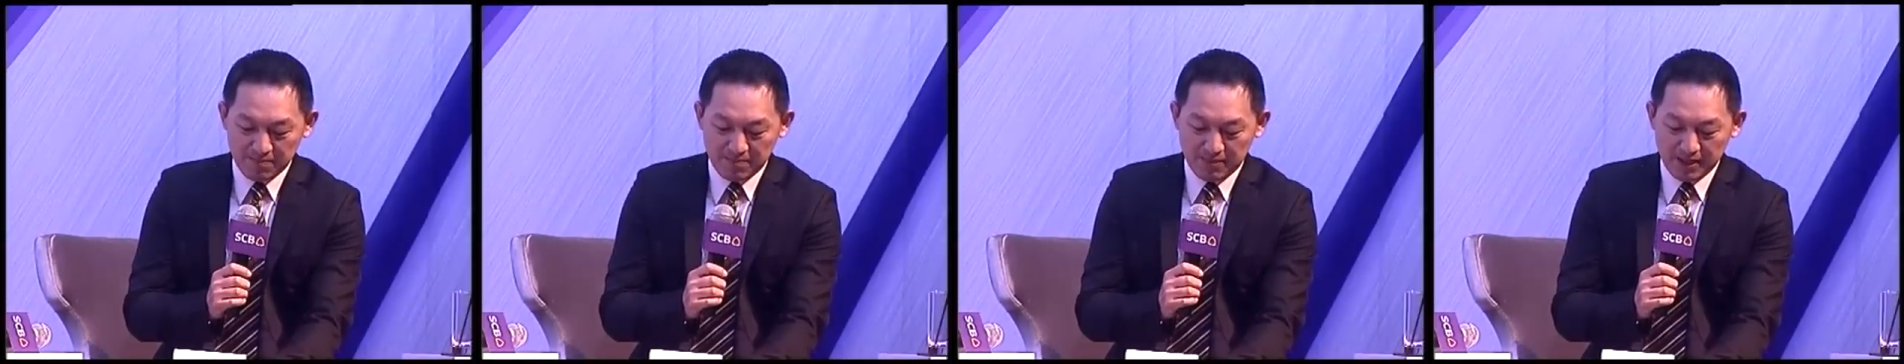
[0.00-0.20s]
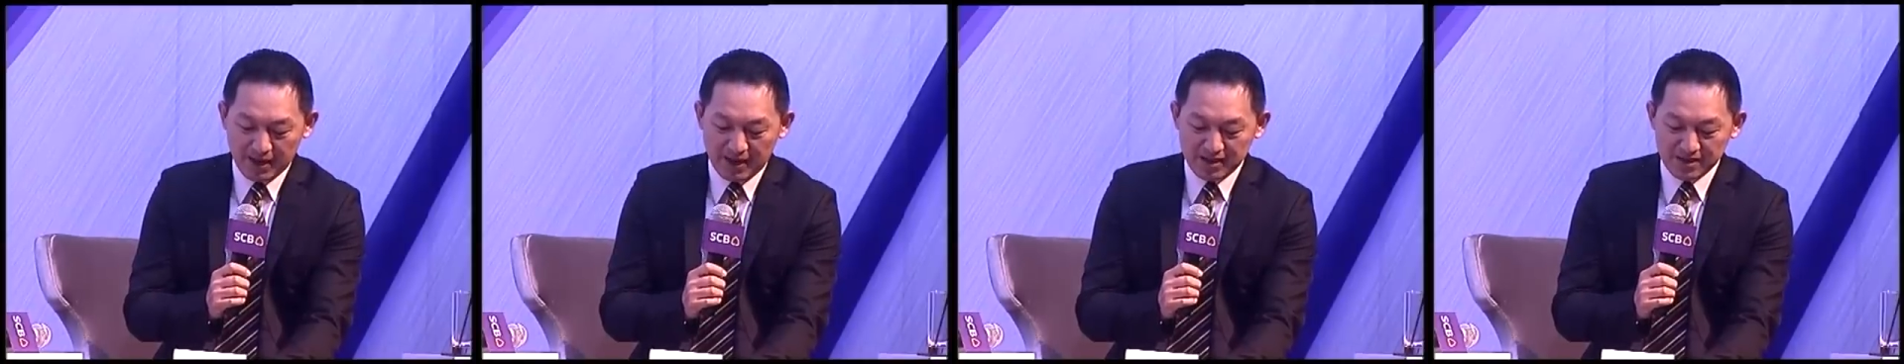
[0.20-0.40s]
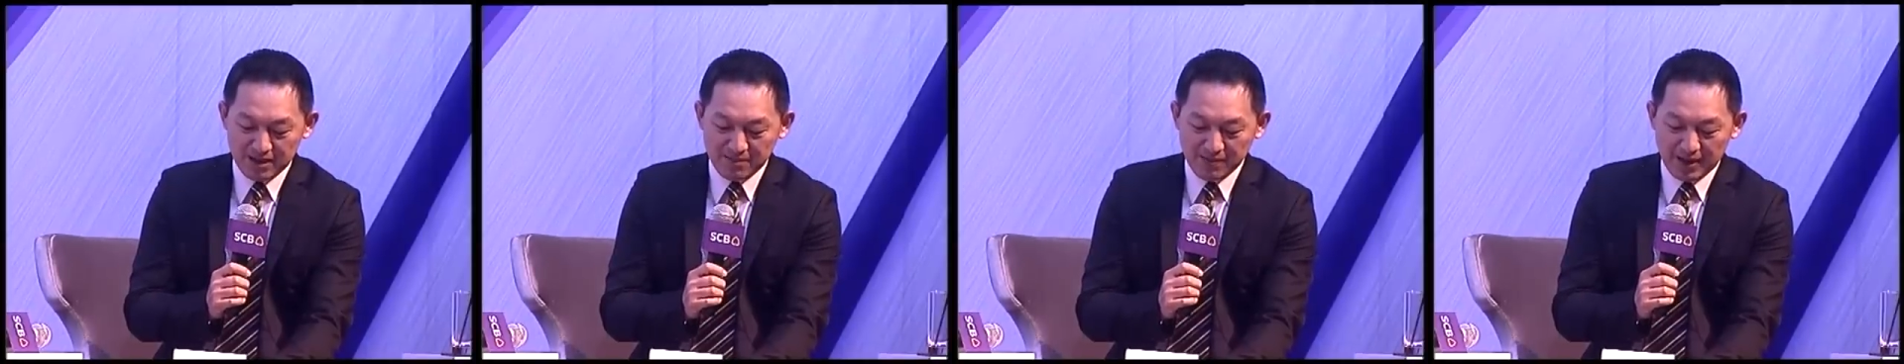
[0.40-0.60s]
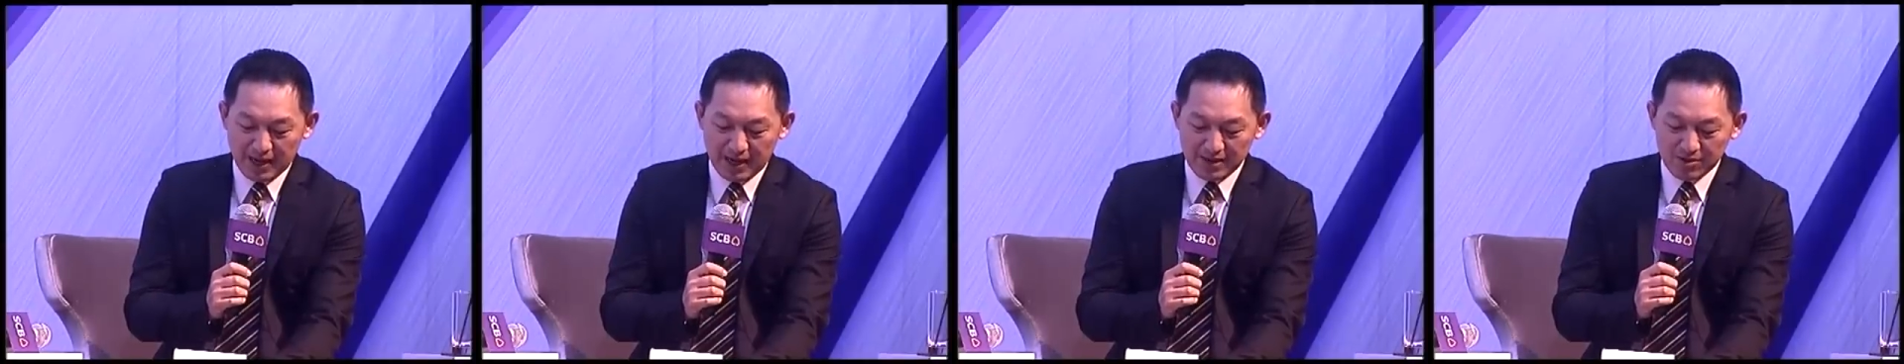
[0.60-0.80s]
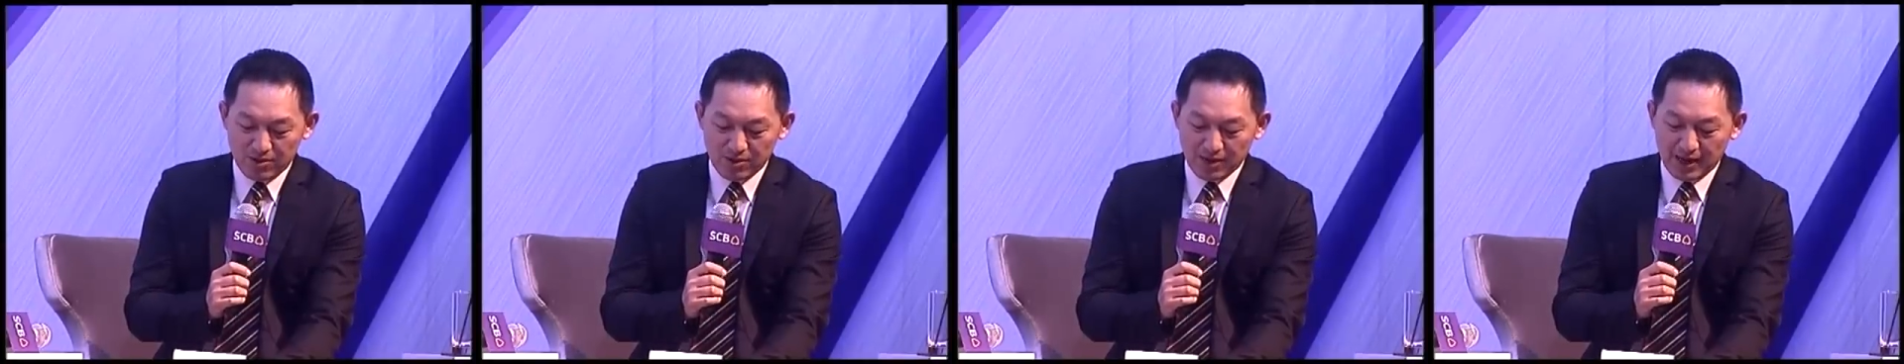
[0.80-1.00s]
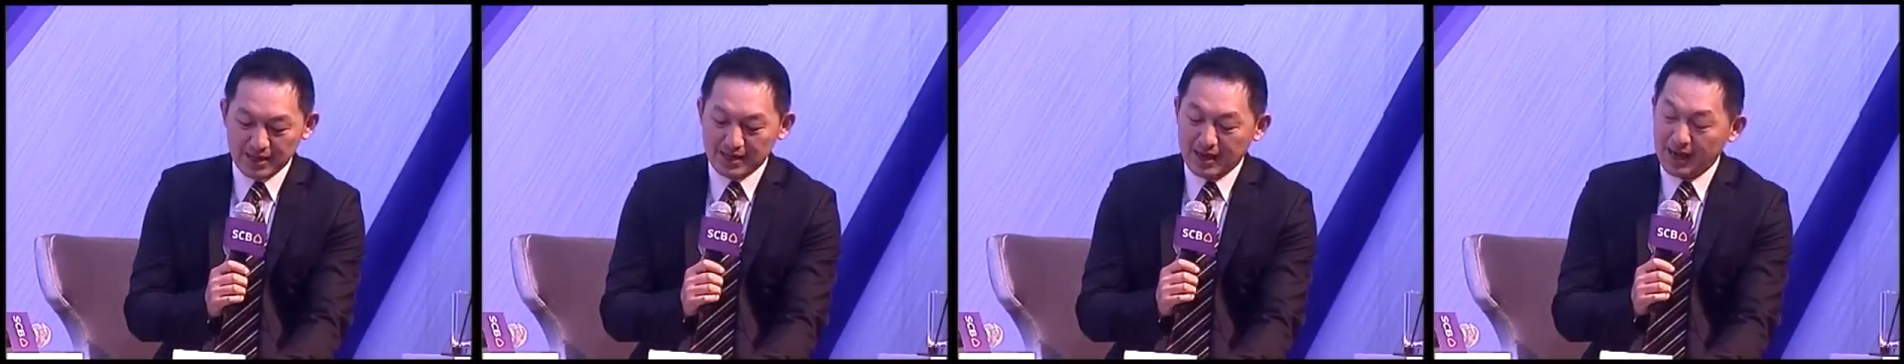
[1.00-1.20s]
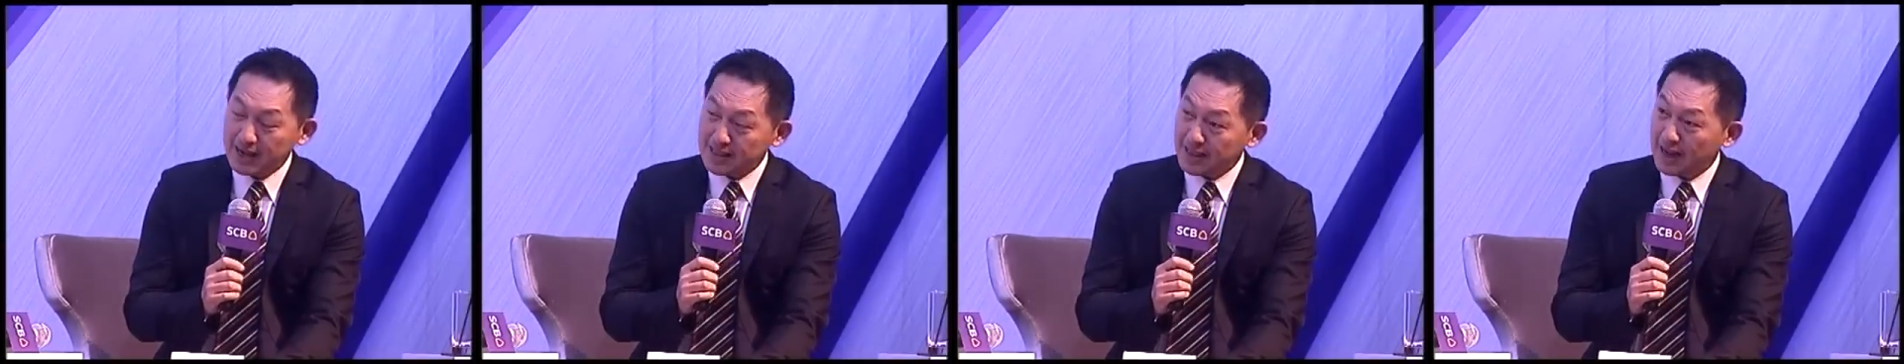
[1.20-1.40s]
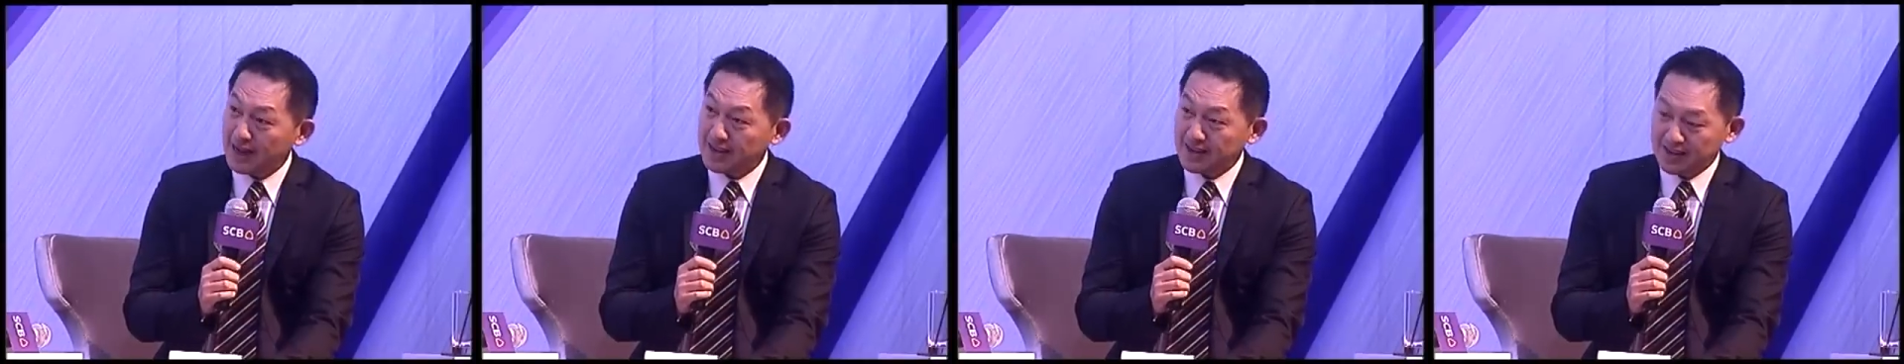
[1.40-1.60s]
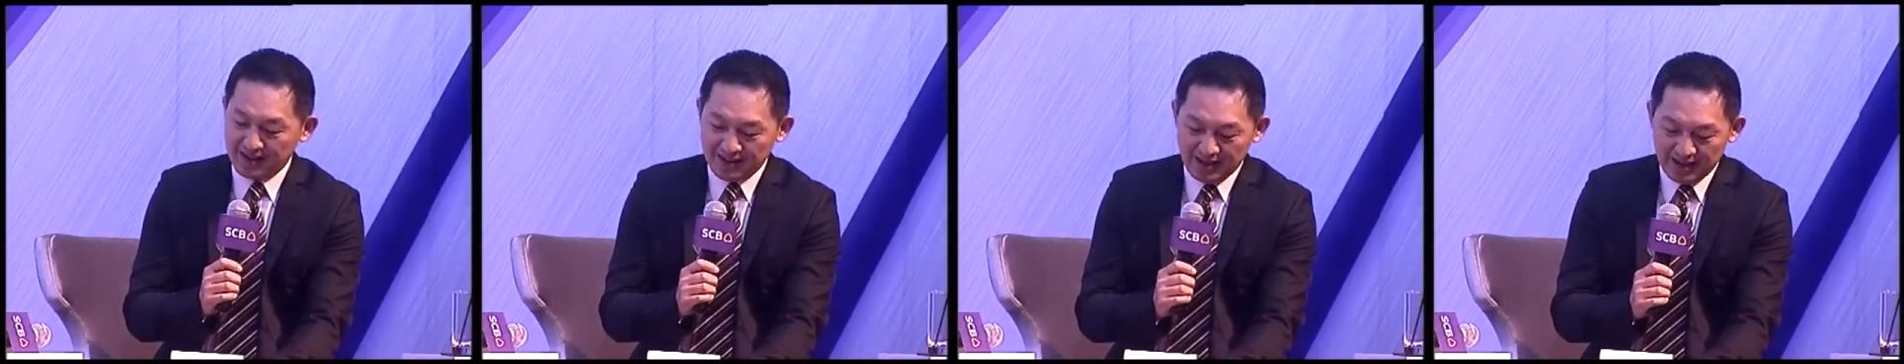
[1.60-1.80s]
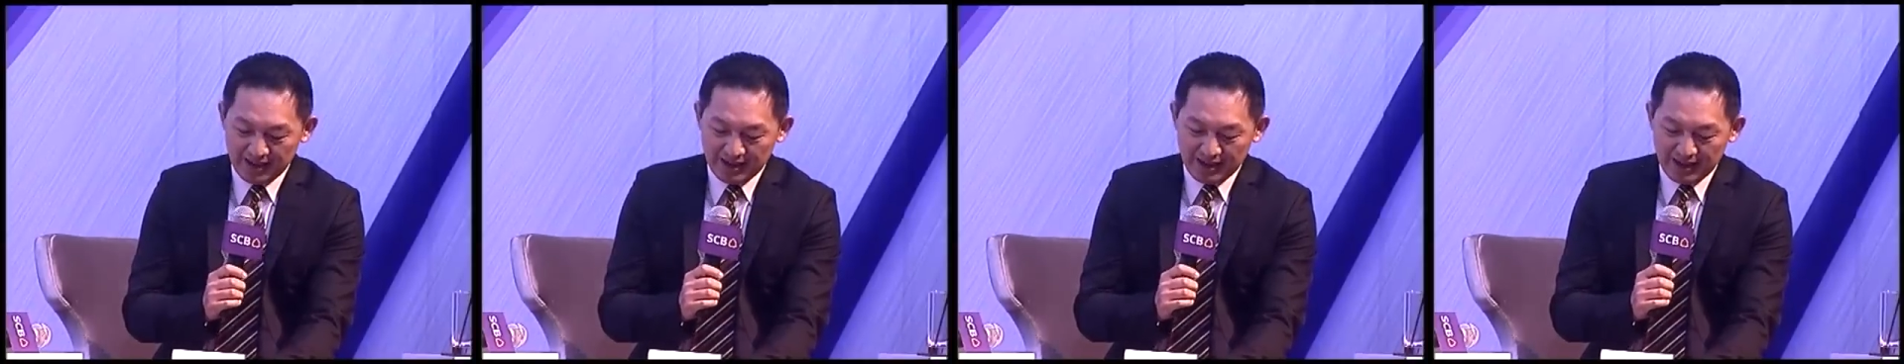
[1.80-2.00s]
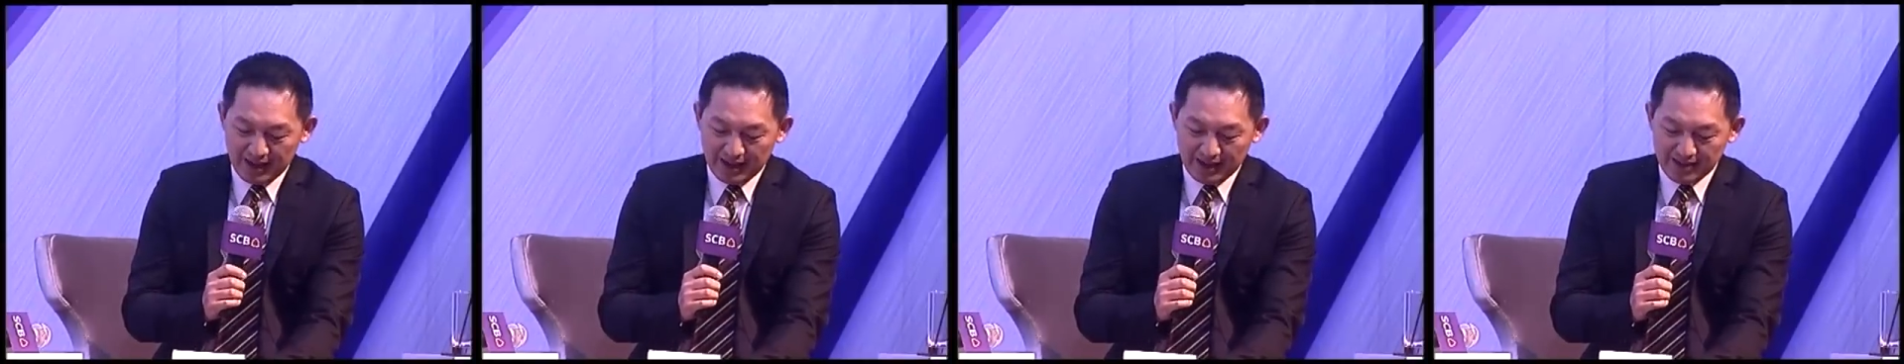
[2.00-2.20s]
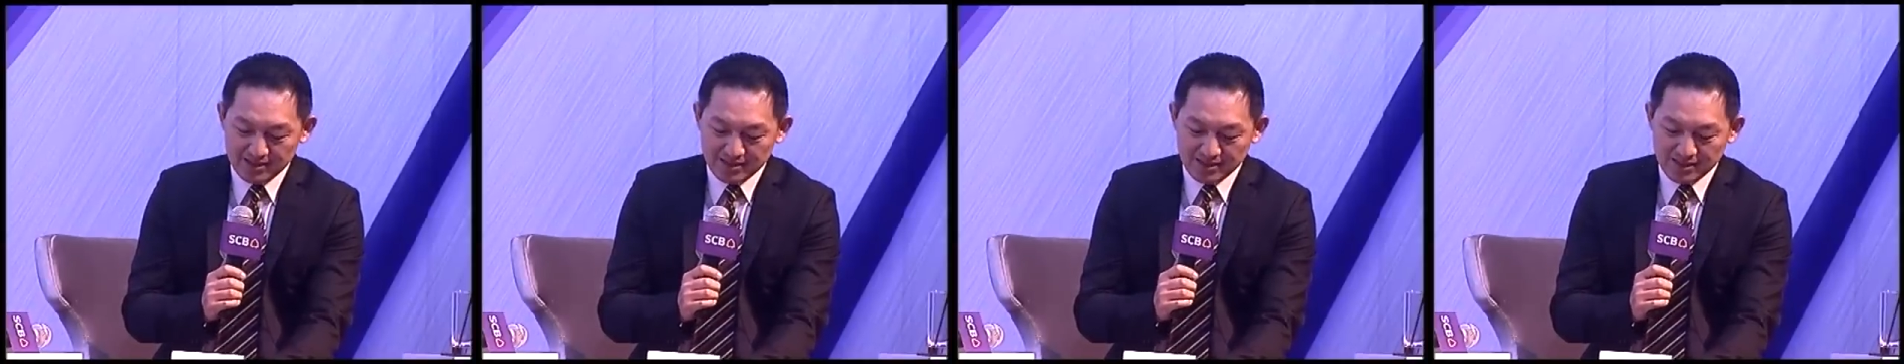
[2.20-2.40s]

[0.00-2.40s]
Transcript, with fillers: ประธานกรรมการหอการค้าไทยและ